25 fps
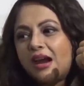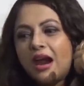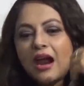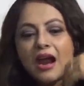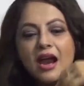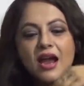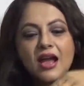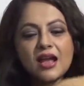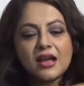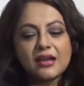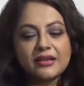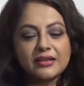
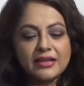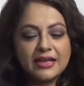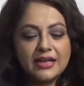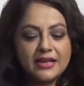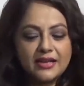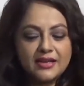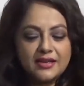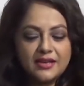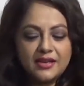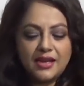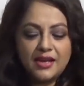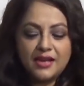হ্যাঁ
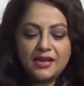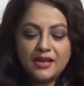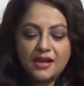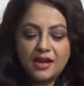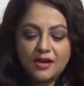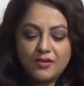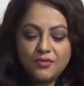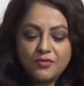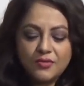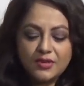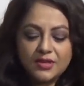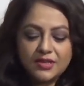এই এই
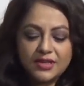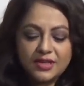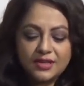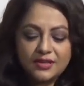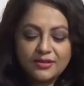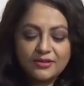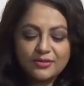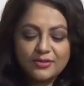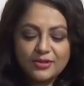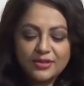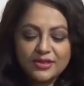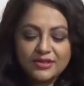আঙুলটা
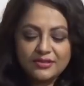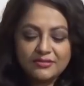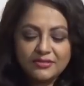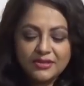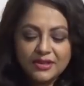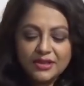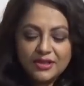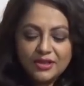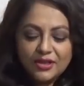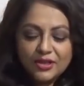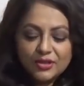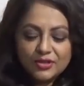ওই
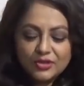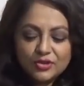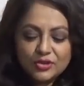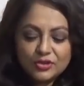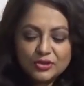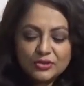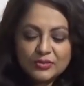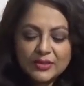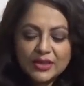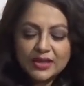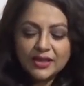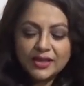
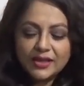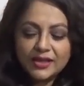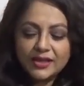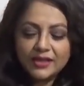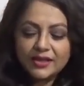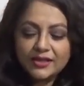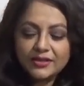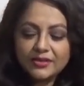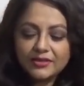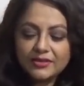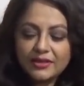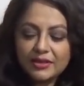
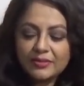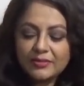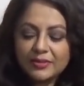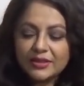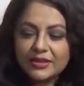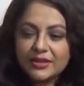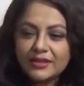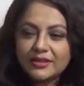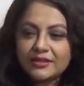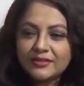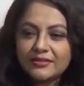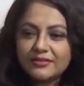ছোটবেলায়
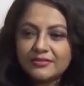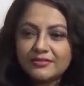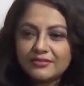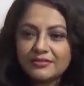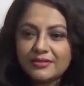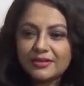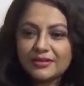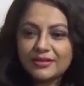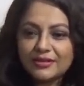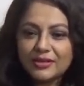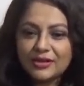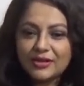আমাদের
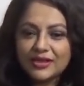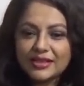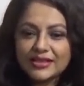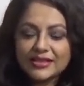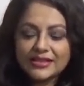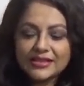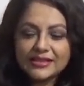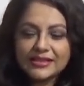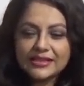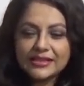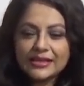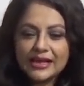
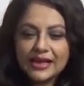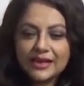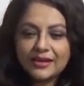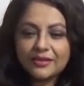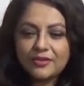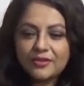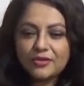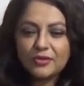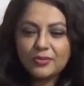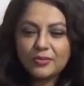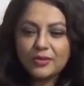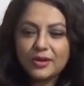কন্ডিশনিং
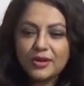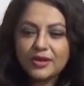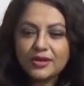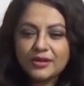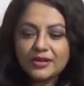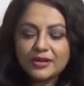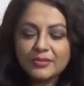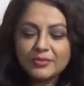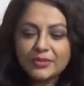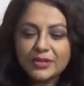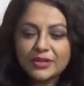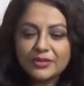একরকম হয়
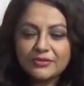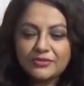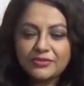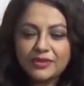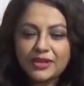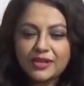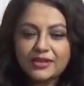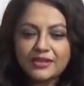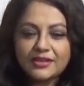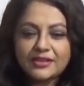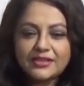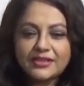না মানে
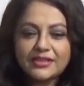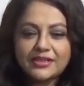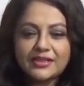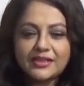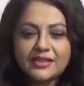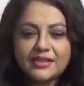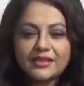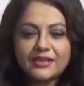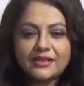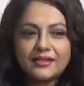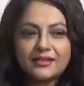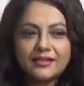ফেরি
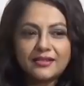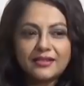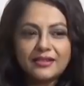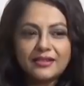টেল